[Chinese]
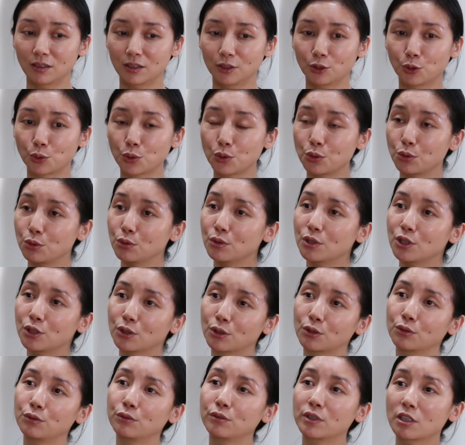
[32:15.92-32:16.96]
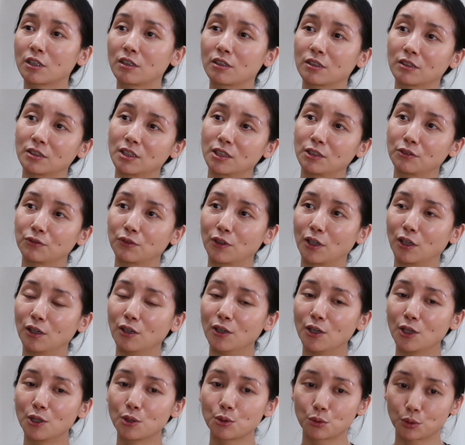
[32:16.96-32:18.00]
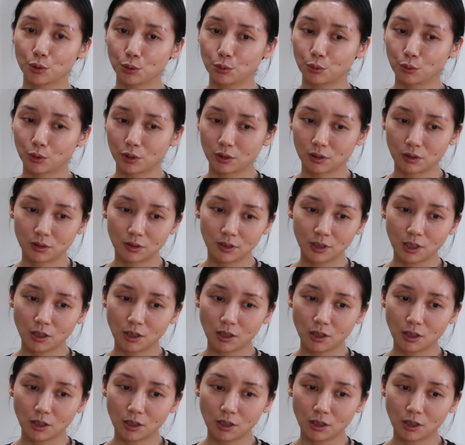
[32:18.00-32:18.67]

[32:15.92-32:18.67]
有需求于这儿的地方，所以我